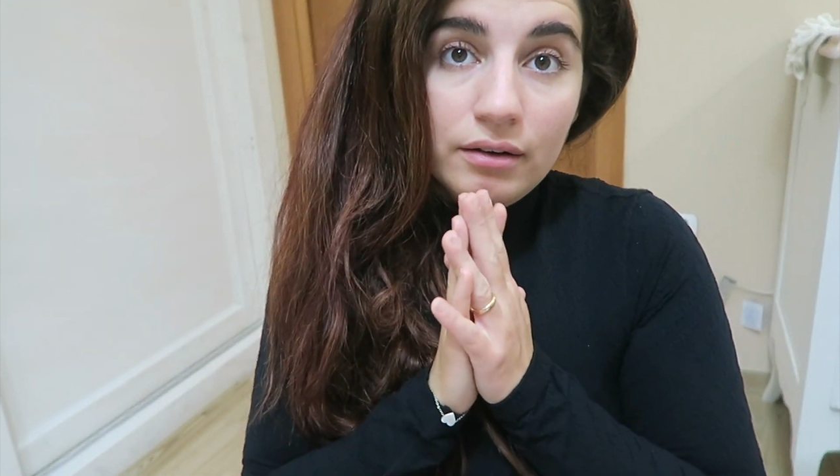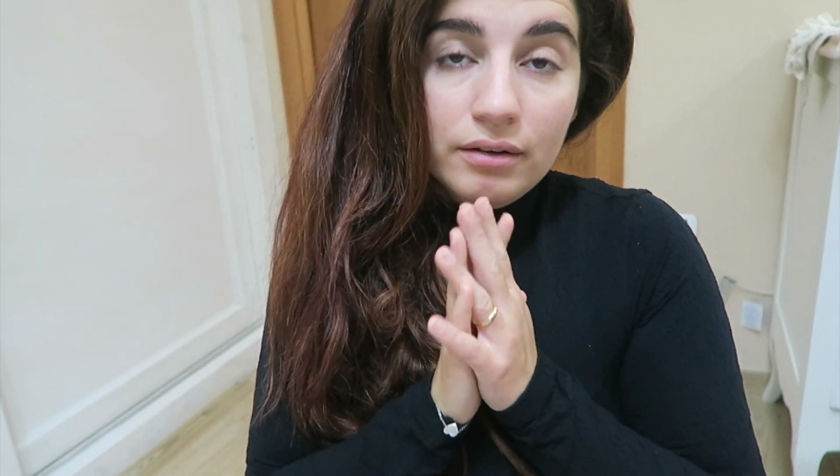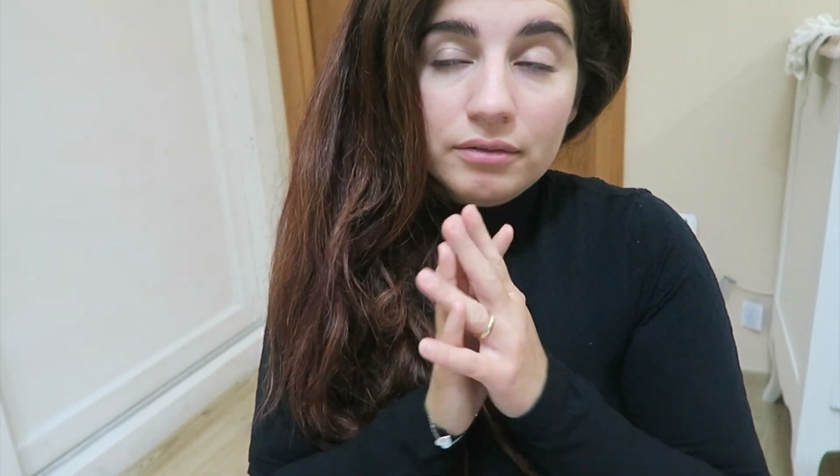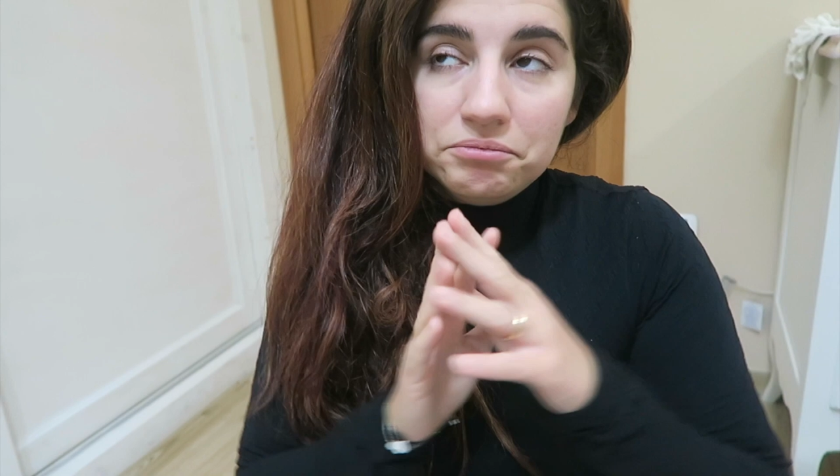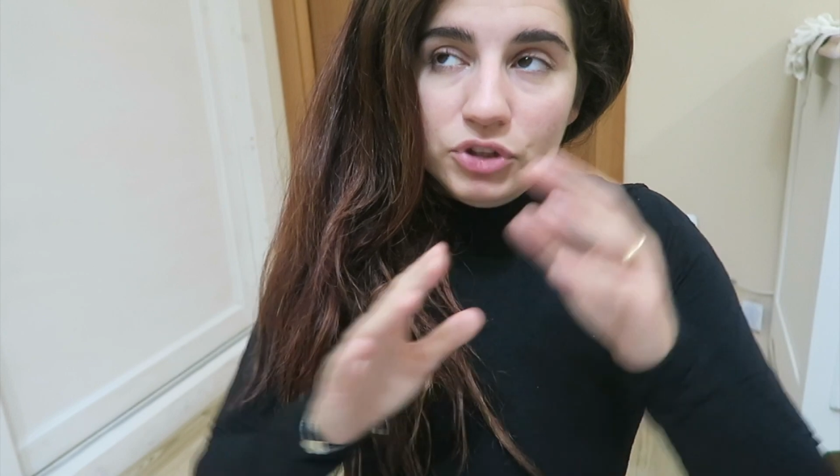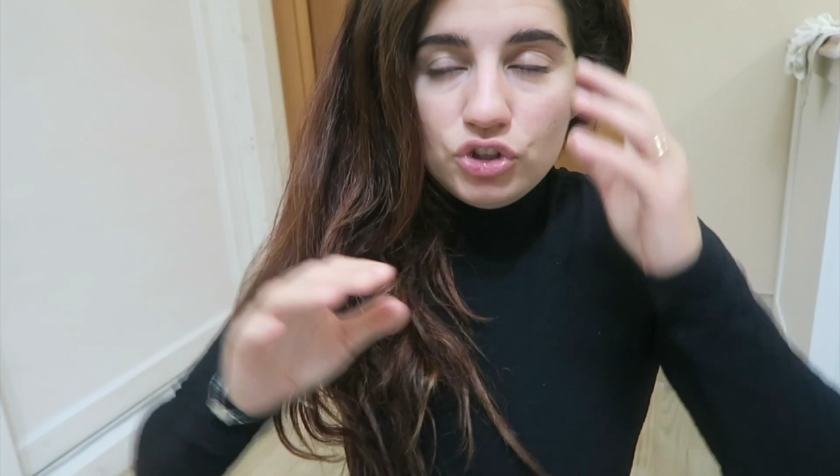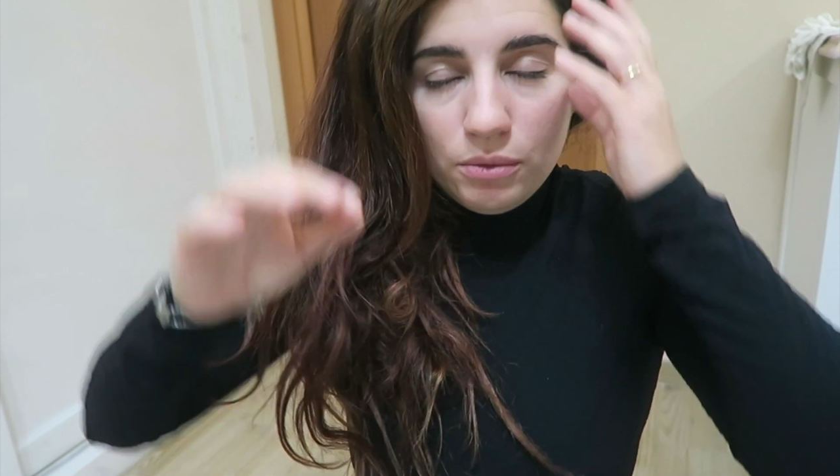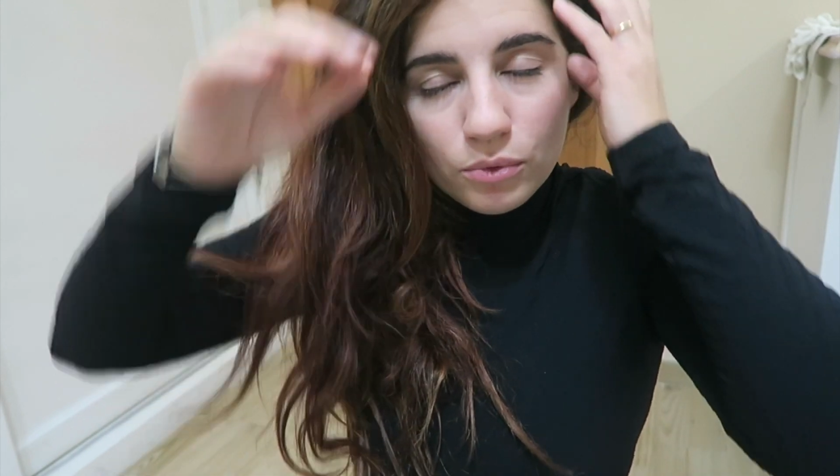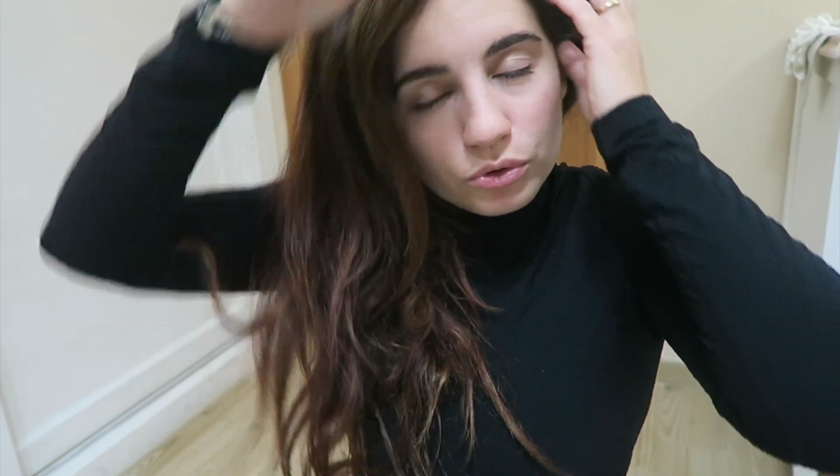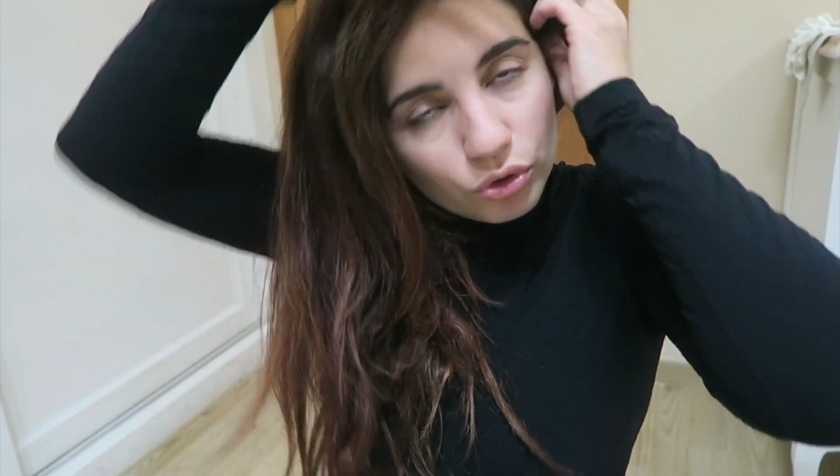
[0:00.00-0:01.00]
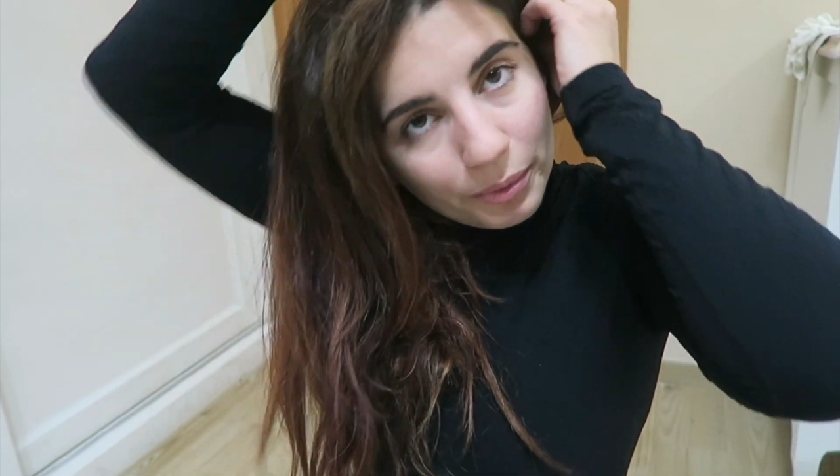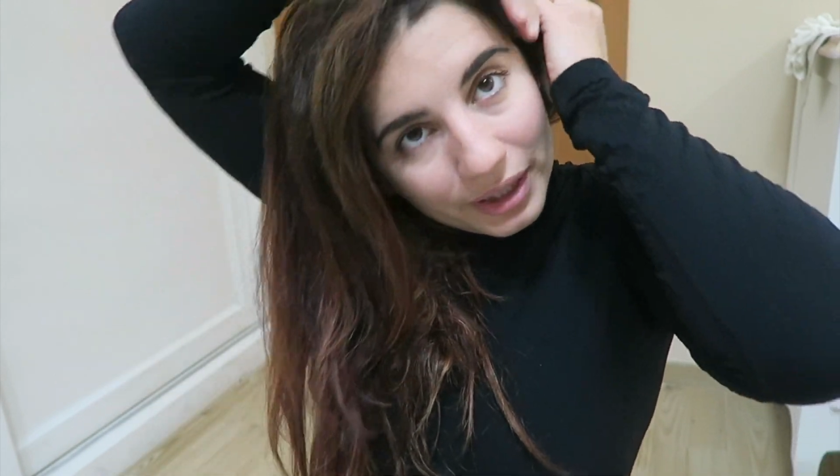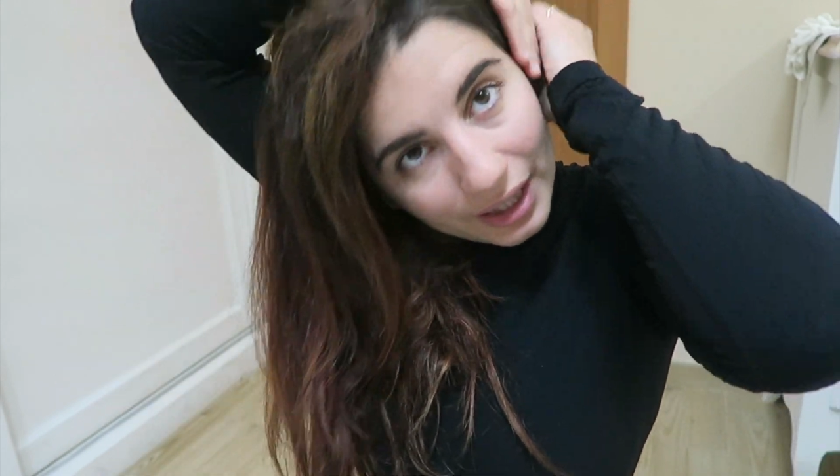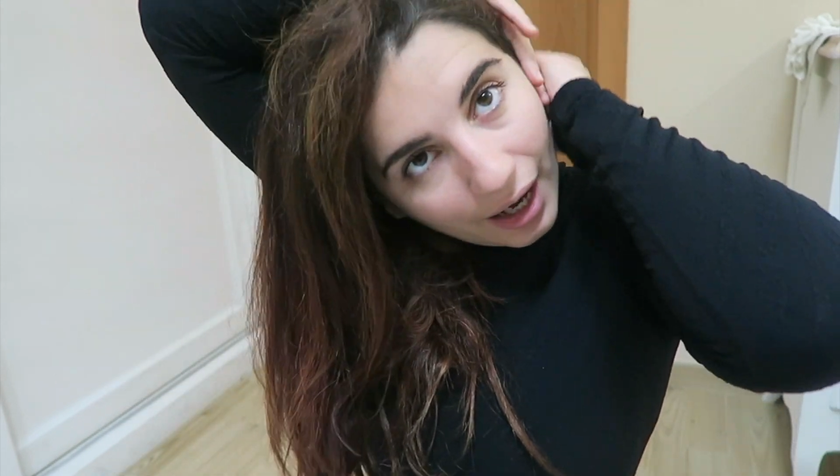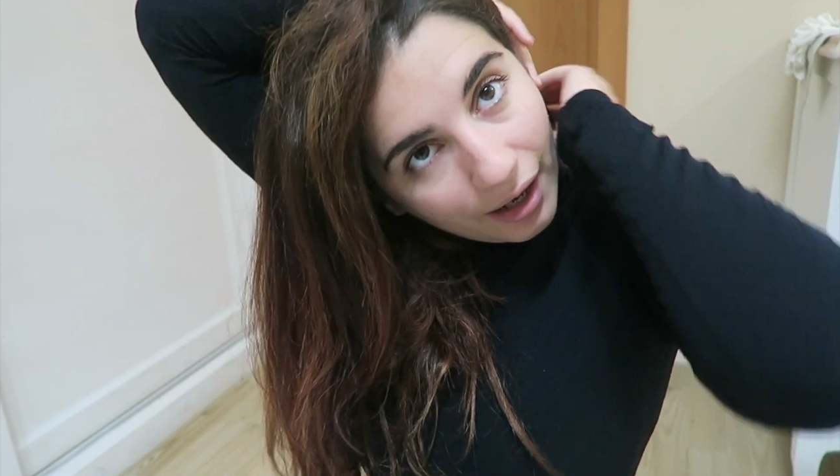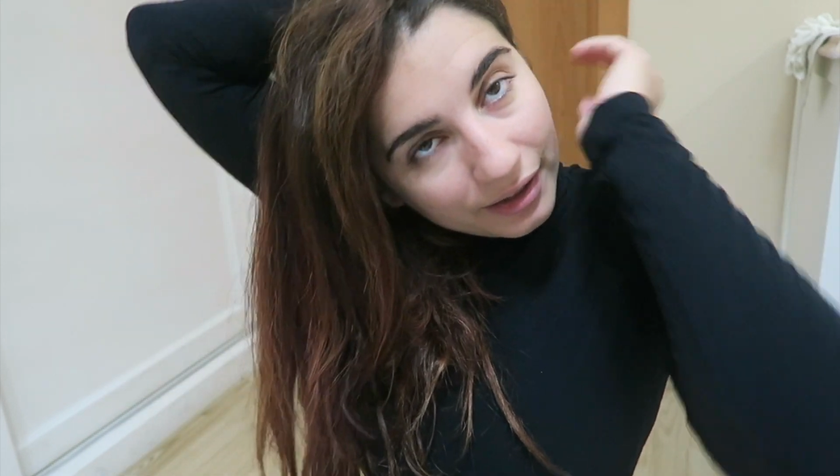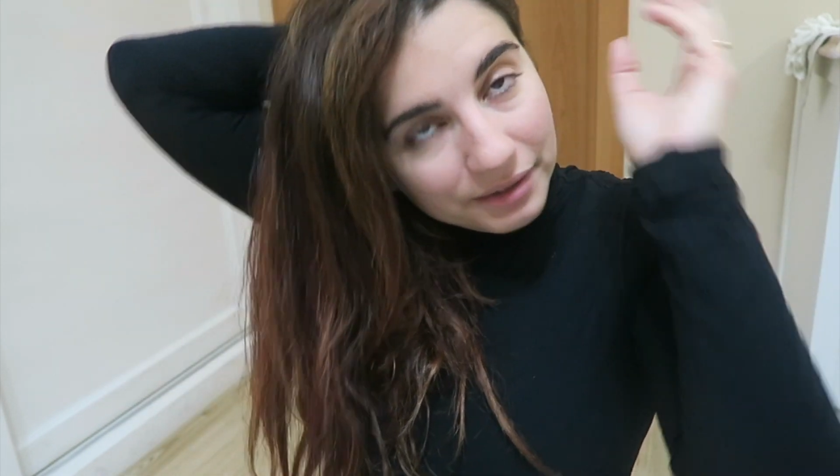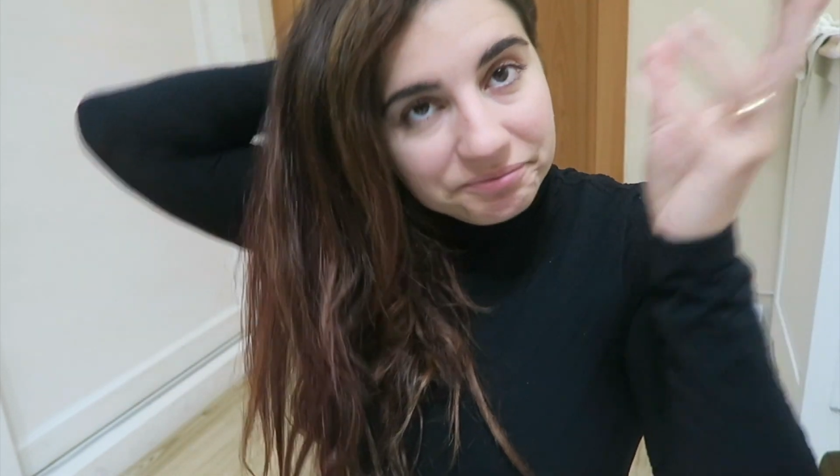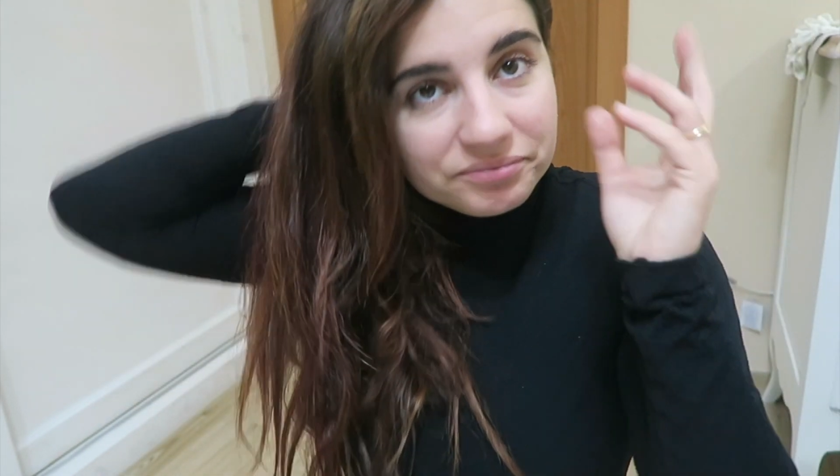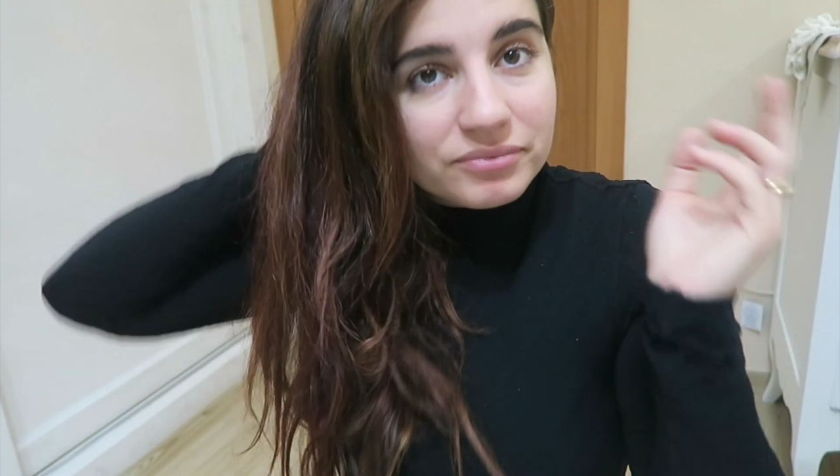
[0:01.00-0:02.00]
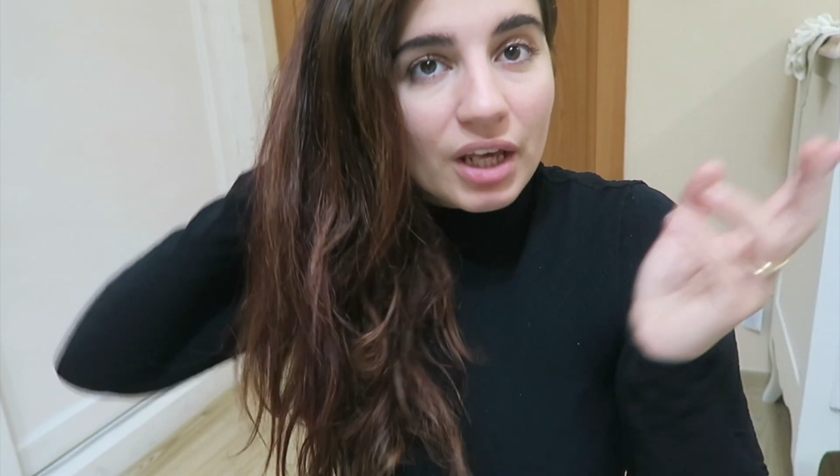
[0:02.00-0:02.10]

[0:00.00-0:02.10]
eh, diciamo domenicali,